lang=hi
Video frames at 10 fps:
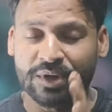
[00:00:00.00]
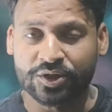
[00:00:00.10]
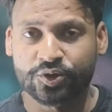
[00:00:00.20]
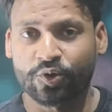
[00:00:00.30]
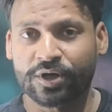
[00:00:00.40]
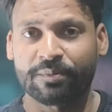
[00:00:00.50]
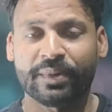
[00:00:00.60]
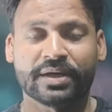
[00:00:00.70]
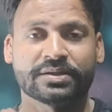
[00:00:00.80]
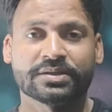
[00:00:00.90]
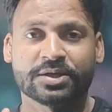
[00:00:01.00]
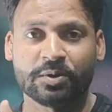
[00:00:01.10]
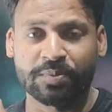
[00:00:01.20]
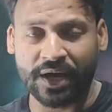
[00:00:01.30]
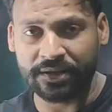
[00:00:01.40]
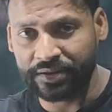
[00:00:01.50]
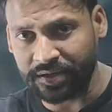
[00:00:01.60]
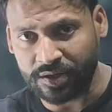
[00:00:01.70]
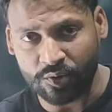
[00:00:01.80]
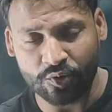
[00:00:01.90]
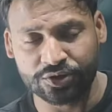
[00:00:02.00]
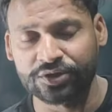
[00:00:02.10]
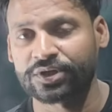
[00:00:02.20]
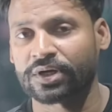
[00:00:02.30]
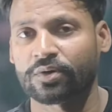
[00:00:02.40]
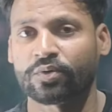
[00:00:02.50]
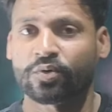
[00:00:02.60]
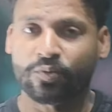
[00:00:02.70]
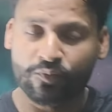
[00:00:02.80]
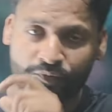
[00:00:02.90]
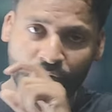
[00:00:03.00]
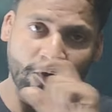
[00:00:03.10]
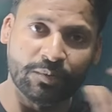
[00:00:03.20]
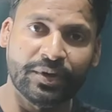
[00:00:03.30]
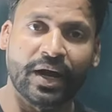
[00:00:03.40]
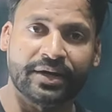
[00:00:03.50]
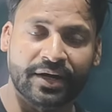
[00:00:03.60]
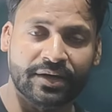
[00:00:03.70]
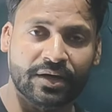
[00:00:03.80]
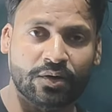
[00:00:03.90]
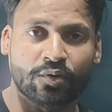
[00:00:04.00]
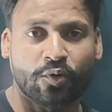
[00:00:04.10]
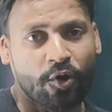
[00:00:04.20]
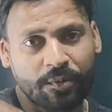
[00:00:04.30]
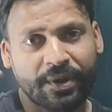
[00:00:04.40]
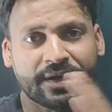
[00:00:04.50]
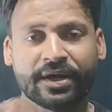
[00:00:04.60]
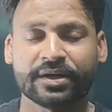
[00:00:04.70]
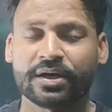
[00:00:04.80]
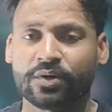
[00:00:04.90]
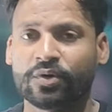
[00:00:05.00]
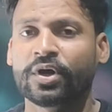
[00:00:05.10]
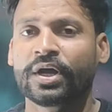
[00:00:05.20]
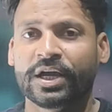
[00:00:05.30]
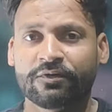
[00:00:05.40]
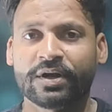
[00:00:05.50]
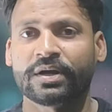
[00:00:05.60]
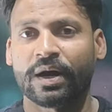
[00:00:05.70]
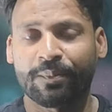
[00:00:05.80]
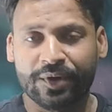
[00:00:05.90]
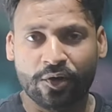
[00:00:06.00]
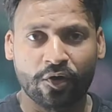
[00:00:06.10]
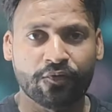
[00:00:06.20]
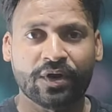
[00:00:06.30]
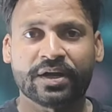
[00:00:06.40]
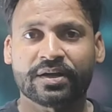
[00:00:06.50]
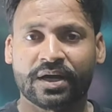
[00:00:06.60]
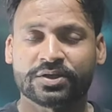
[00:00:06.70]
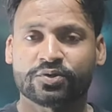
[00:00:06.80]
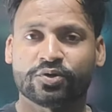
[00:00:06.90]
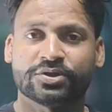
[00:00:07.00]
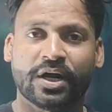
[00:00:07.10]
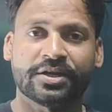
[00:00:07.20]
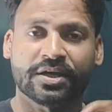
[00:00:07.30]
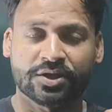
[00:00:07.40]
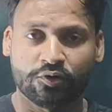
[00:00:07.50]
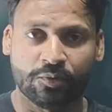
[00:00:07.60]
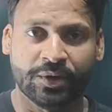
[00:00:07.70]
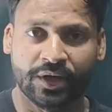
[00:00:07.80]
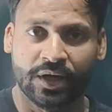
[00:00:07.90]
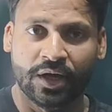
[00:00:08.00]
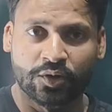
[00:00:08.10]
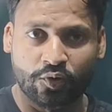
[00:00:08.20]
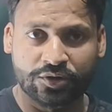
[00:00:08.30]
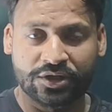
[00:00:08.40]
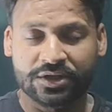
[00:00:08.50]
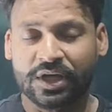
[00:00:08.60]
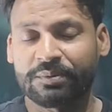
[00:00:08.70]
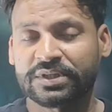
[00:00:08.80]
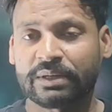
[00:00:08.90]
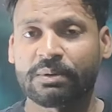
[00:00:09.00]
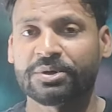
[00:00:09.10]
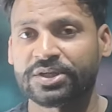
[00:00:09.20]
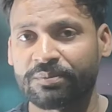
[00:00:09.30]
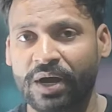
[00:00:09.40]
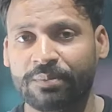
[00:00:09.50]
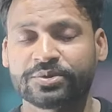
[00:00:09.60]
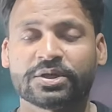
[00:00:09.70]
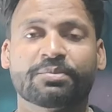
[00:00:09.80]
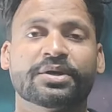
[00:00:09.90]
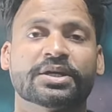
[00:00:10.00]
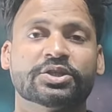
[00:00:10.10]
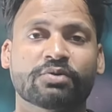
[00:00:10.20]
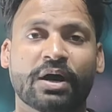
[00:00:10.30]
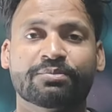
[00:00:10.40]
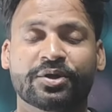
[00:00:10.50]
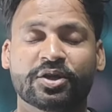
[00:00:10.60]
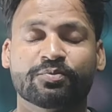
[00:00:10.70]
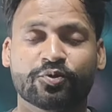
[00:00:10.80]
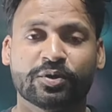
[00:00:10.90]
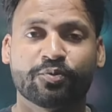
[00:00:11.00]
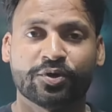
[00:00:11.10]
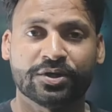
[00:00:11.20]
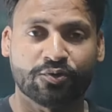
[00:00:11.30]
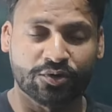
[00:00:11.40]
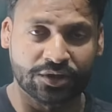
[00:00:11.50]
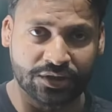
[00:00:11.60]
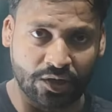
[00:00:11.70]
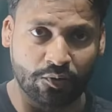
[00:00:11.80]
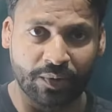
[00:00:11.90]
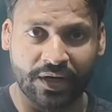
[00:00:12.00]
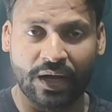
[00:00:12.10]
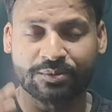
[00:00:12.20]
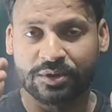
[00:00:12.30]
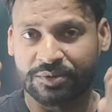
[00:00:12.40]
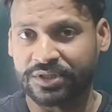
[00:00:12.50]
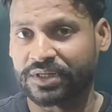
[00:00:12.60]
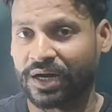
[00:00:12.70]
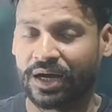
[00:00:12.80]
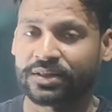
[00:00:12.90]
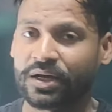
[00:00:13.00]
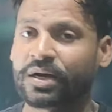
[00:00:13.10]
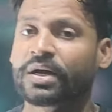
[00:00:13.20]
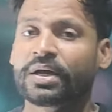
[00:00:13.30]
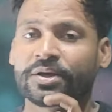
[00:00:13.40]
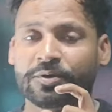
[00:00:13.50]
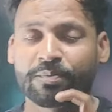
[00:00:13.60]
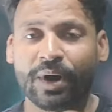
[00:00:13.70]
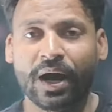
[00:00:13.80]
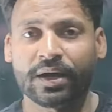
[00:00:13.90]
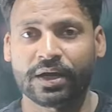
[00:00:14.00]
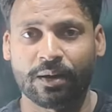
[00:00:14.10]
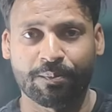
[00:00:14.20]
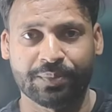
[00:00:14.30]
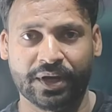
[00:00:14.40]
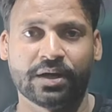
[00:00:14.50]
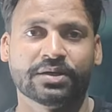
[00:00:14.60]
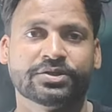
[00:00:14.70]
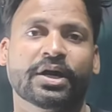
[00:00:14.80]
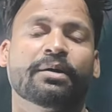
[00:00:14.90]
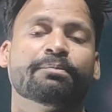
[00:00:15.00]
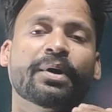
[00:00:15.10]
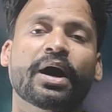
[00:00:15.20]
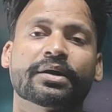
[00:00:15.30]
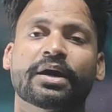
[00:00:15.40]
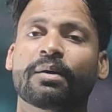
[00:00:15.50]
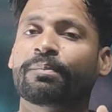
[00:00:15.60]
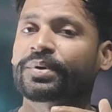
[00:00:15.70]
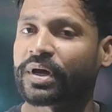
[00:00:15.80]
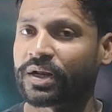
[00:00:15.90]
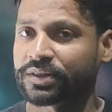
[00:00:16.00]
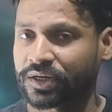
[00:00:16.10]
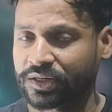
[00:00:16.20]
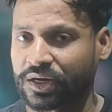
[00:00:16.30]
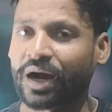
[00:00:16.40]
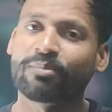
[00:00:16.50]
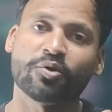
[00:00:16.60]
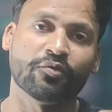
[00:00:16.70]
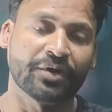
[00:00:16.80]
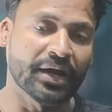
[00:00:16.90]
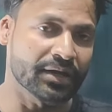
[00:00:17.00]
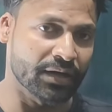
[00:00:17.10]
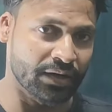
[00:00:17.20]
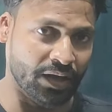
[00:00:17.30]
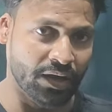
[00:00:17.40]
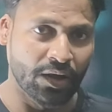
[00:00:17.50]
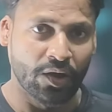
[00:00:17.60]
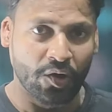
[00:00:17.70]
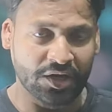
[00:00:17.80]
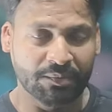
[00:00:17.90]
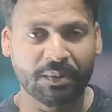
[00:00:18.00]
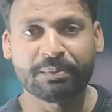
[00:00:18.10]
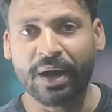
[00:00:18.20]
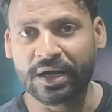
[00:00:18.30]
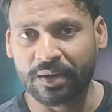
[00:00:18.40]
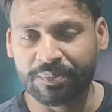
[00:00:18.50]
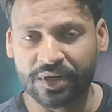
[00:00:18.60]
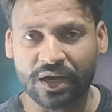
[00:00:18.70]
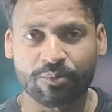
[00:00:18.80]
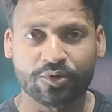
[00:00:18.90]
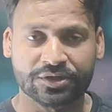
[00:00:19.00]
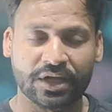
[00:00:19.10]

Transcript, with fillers: बच्चों के मैसेज की रिप्लाई देने की कोशिश कर रहा हूँ फ़ोन भी अटेंड कर रहा हूँ कॉल भी अटेंड कर रहा हूँ इवन अपने ऑफलाइन क्लास को जारी रखते हुए भी तो जितना भी समय बचा मैं आप सभी के जवाब देने की पूरी पूरी कोशिश कर रहा हूँ मैंने आप सभी से कहा था कि 12 अप्रैल जी हाँ बारह अप्रैल तक का आपको वेट करना है और ये मैं 12 अप्रैल आपको